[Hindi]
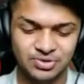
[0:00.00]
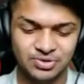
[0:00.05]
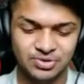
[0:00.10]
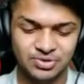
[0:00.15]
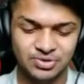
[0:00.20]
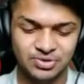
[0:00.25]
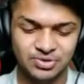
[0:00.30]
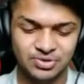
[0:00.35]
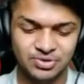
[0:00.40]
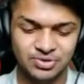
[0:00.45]

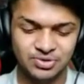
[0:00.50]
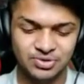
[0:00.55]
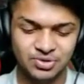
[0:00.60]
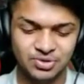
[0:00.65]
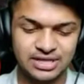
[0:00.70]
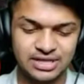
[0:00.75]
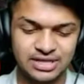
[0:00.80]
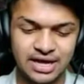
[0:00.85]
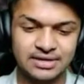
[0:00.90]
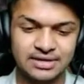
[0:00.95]

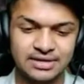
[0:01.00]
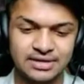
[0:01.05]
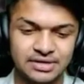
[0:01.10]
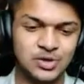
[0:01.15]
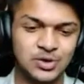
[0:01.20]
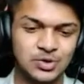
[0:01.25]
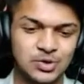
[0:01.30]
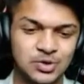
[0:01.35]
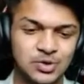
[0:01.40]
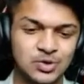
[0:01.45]
दूसरा
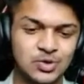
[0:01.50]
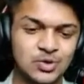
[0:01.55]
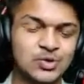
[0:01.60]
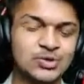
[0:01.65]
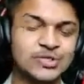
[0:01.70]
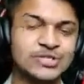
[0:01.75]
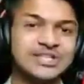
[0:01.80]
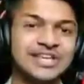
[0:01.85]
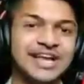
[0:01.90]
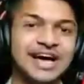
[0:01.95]
चलो
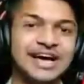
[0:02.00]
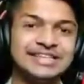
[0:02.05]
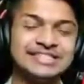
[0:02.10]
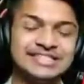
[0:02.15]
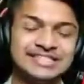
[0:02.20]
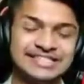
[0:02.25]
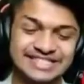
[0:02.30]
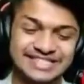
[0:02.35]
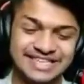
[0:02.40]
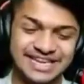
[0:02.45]

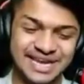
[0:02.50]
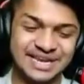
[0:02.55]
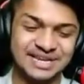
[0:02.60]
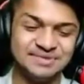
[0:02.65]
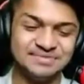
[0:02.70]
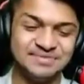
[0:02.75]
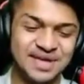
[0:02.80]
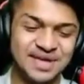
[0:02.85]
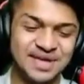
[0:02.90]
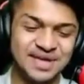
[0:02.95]
दूसरा
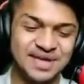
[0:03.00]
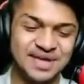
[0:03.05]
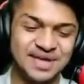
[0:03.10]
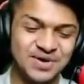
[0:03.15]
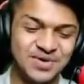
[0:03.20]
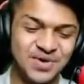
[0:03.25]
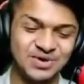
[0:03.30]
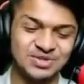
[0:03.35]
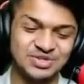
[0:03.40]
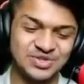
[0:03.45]
स्किन भी
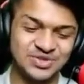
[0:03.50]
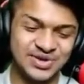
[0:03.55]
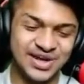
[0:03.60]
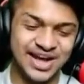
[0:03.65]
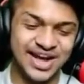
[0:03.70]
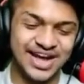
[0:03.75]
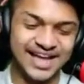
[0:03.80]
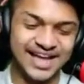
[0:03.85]
हो चुका है